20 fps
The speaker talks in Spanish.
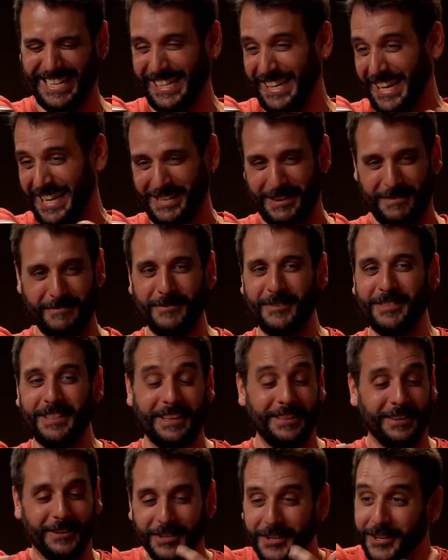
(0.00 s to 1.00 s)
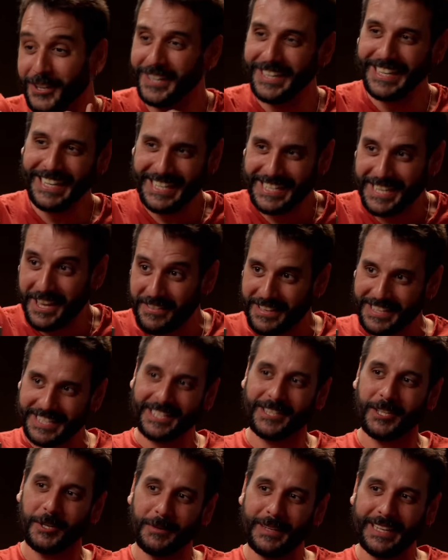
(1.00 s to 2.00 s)
que no pude. Digo yo,
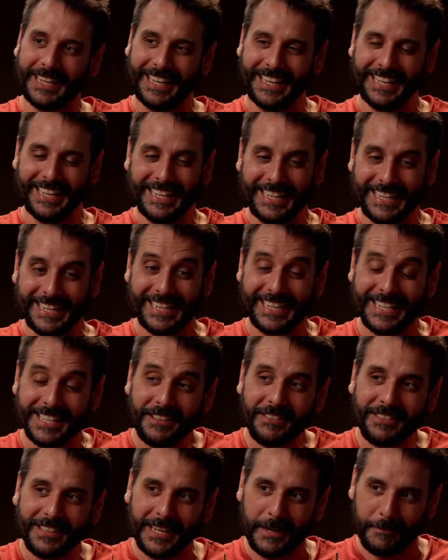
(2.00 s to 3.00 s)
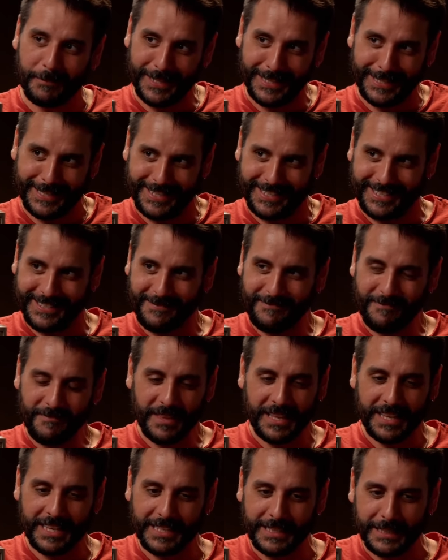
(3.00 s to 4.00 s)
necesito ver qué dice la peña.
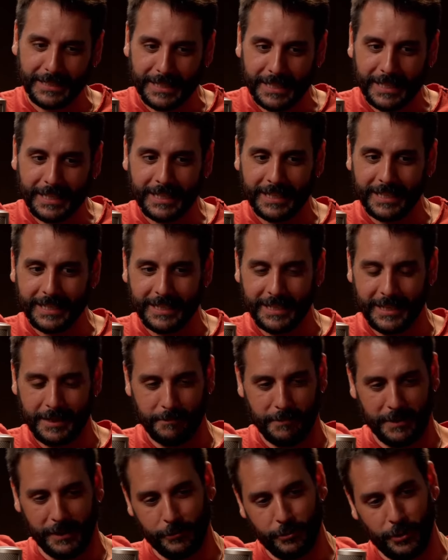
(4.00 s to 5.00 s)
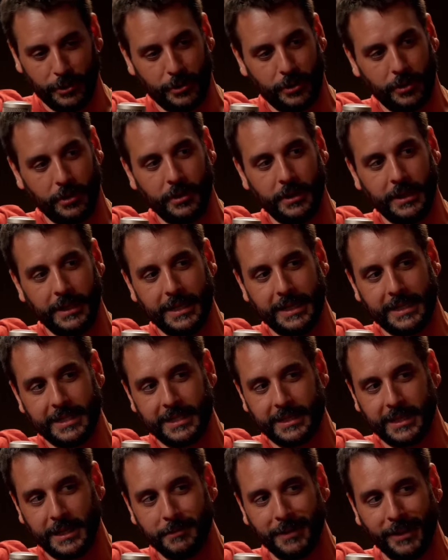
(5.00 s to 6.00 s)
Entré y me encuentro
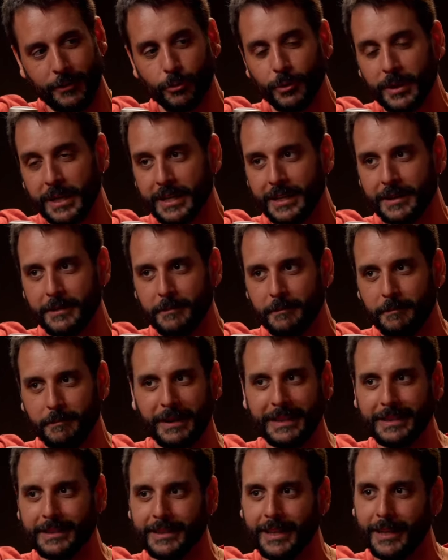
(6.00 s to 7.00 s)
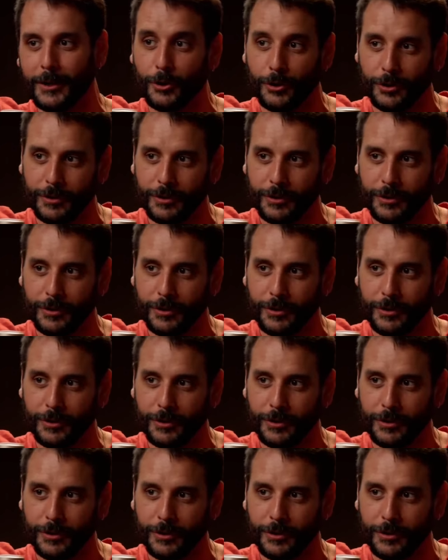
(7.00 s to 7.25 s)
Extremadura pantalón.